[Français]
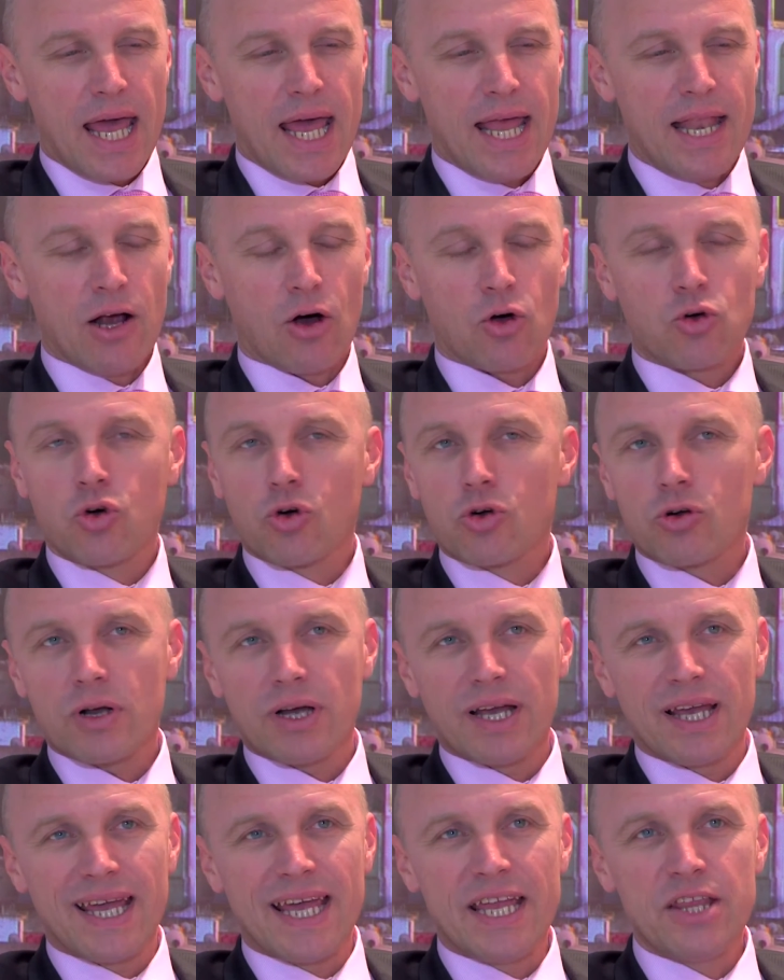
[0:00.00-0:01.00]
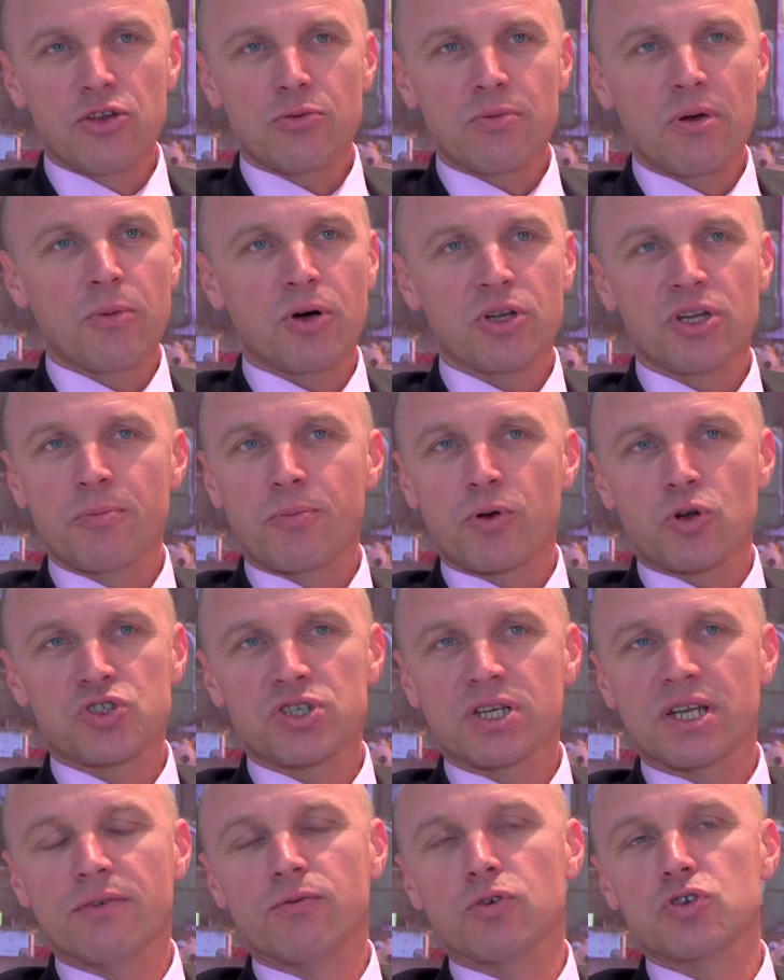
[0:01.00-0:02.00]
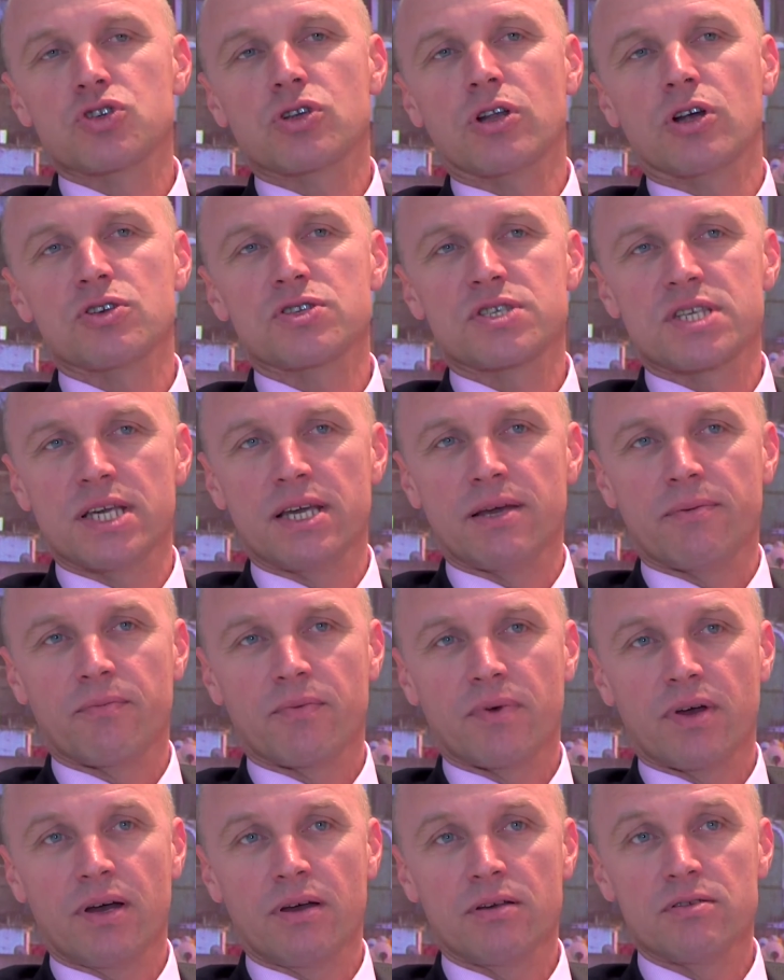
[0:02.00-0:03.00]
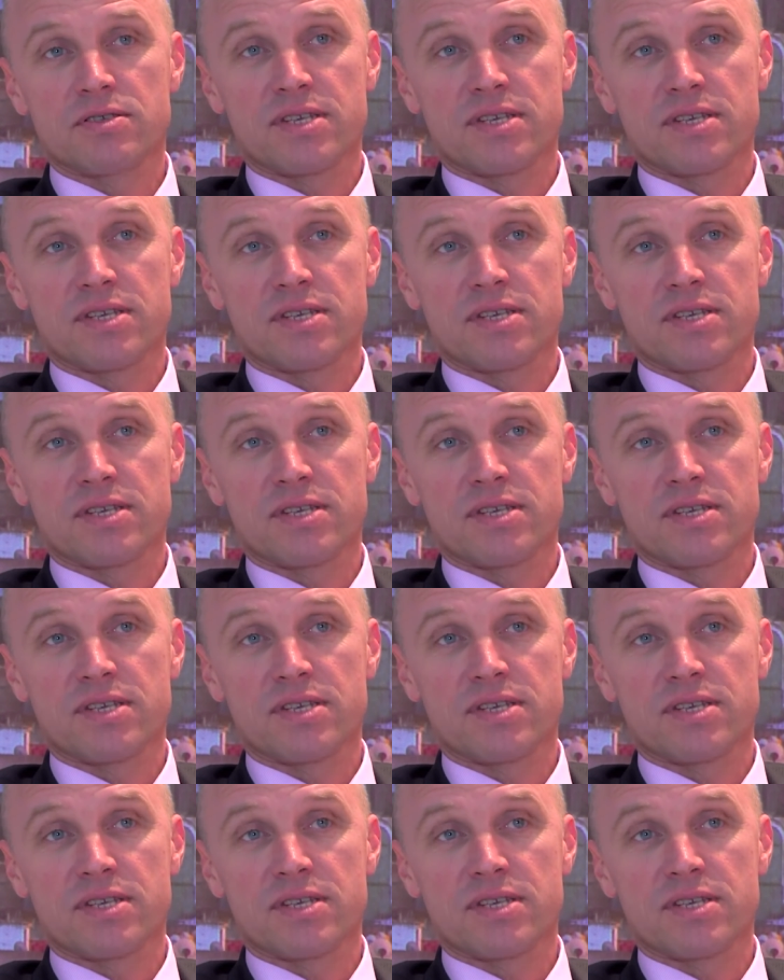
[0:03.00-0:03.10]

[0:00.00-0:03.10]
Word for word: Il y a encore énormément de projets qui vont se lancer. Hein.